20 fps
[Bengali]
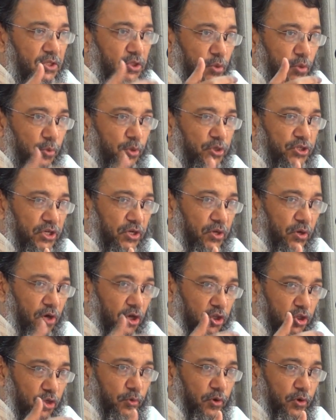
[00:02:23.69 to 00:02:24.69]
তবুও যেন
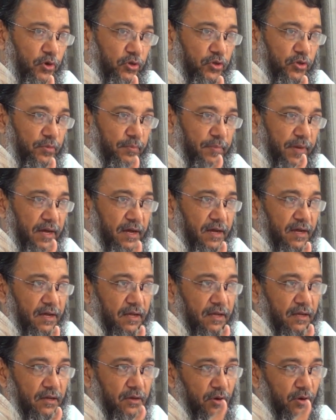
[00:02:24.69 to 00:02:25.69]
কথোপকথন বা
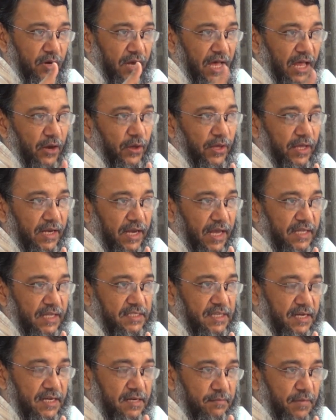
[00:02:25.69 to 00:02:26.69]
কোনো ডায়ালগে না
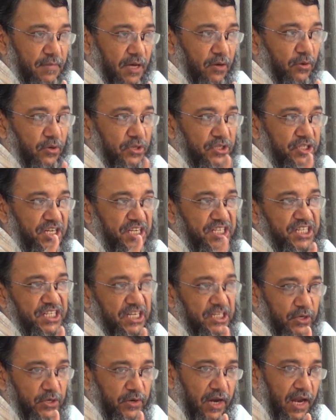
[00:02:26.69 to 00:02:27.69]
যান বা কোনো
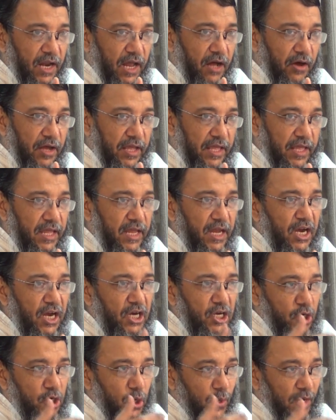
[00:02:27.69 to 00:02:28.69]
চিটচ্যাট যেন না হয়
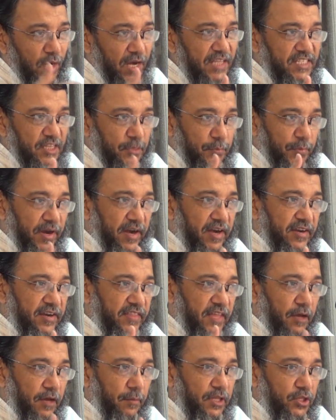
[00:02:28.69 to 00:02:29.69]
টোটালি সেপারেটেড
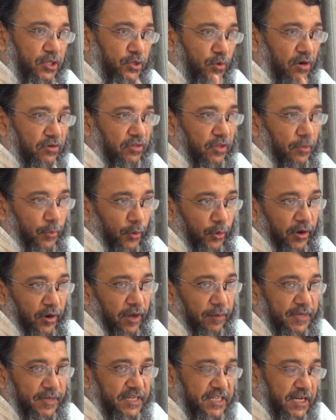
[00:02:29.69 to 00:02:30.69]
থাকবে থ্রু আউট দ্য
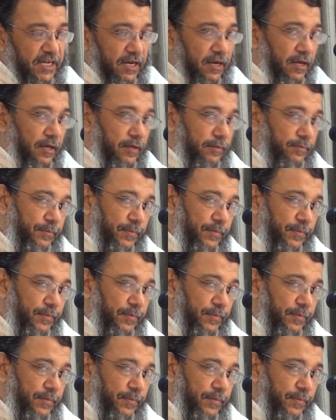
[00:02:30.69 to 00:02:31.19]
প্রোগ্রাম ইনশাল্লাহ